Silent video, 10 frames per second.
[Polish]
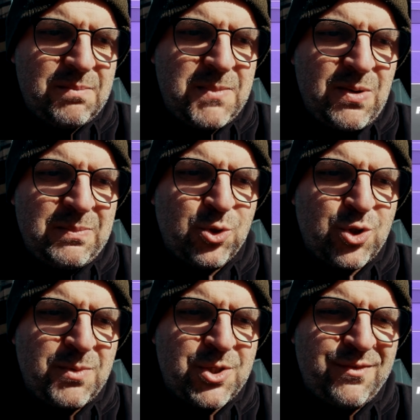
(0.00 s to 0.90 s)
Miałam
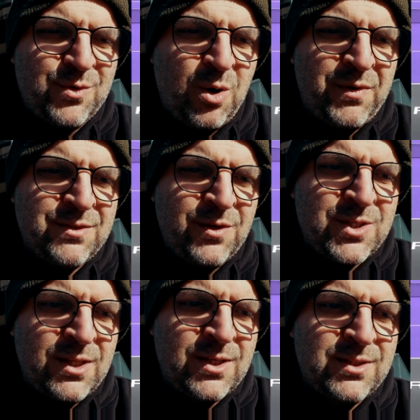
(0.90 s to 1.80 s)
dużo myśli w głowie
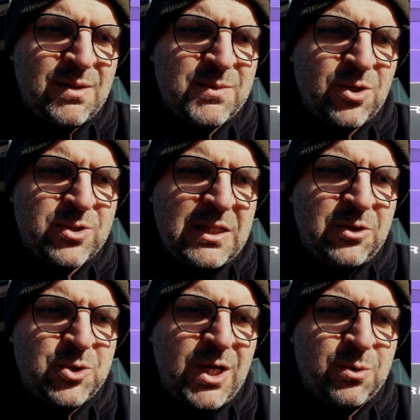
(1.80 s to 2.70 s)
związanych z tym, co
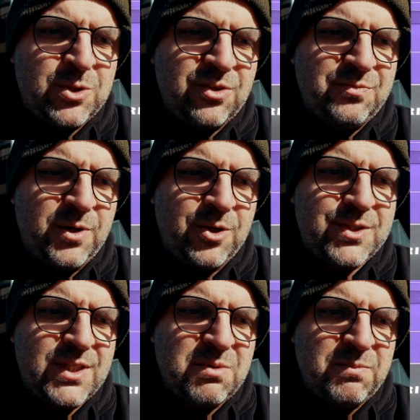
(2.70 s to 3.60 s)
ostatnio działo się w
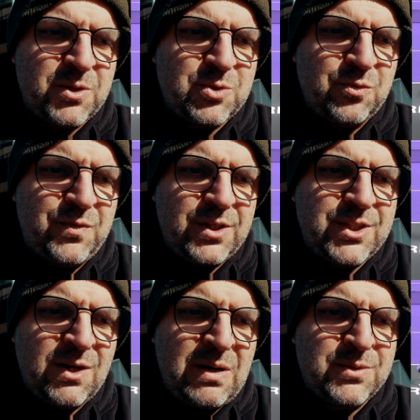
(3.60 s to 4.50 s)
Polsce. Po prostu
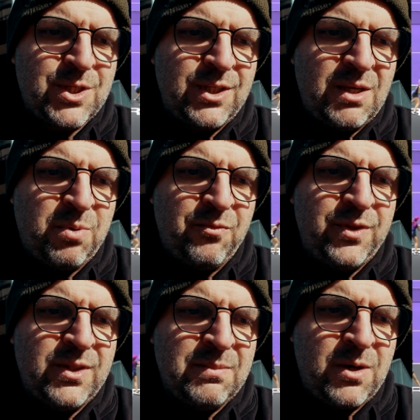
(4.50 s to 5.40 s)
wiedziałam, że nie
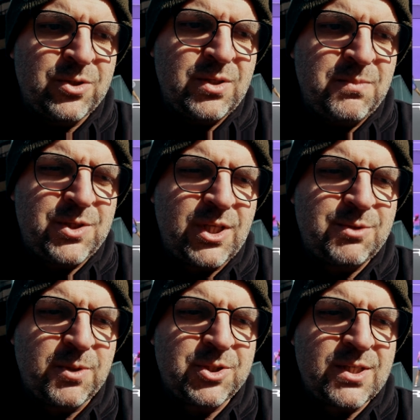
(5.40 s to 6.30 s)
powinnam o tym
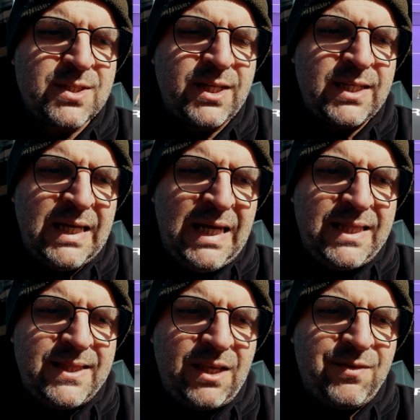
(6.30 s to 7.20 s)
myśleć podczas gry.
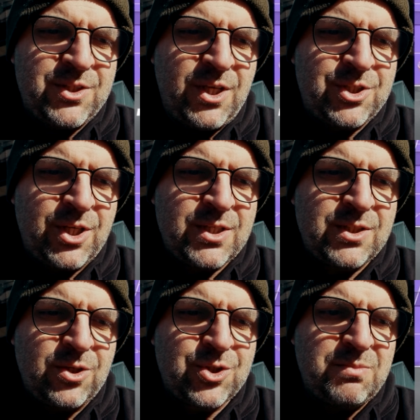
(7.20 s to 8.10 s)
Najważniejsze
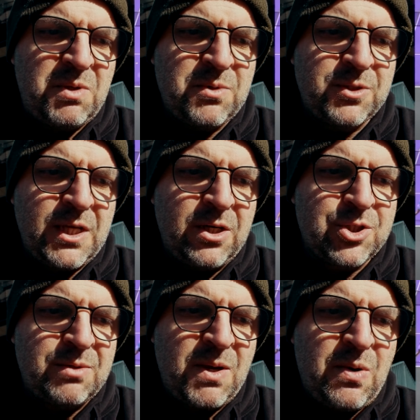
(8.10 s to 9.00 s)
jest to, że mimo
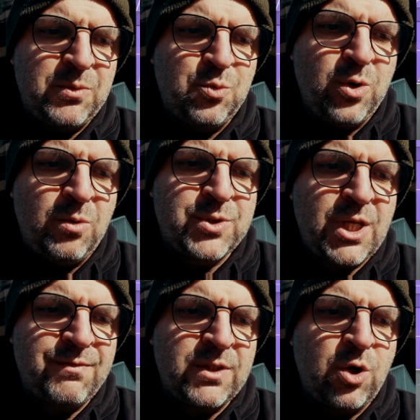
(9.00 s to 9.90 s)
tego, że miałam długą
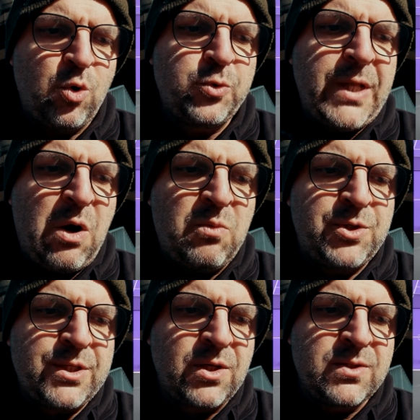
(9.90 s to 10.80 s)
przerwę, to udało
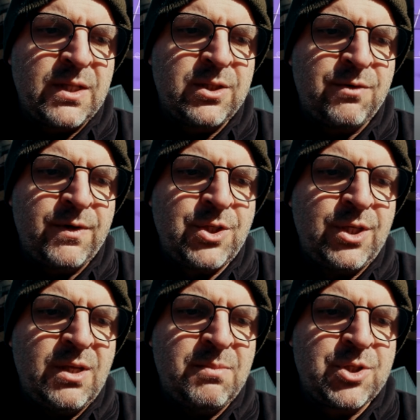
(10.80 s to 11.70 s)
mi się skoncentrować
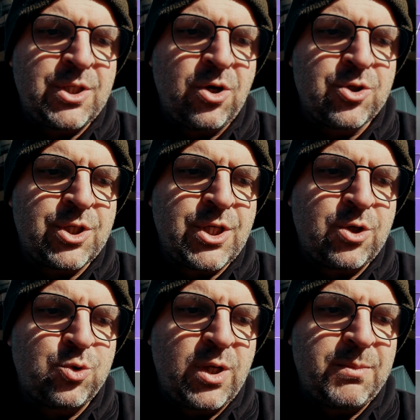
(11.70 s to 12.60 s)
i nie myśleć o
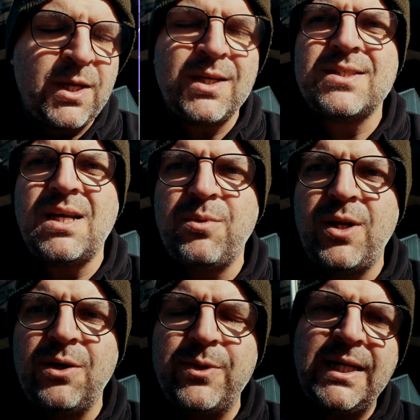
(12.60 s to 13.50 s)
rzeczach, które mnie
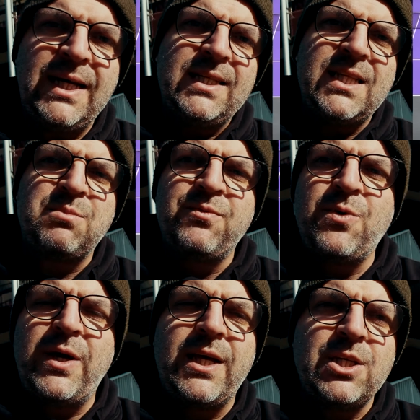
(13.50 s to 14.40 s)
zabolały. Tak
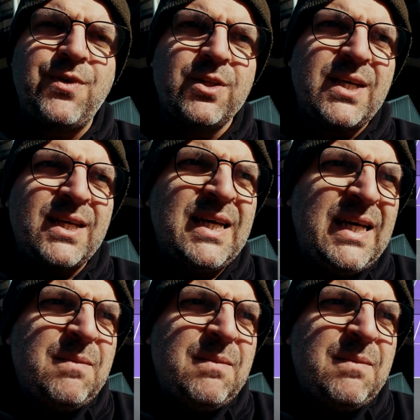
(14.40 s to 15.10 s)
mówiła Iga Świątek.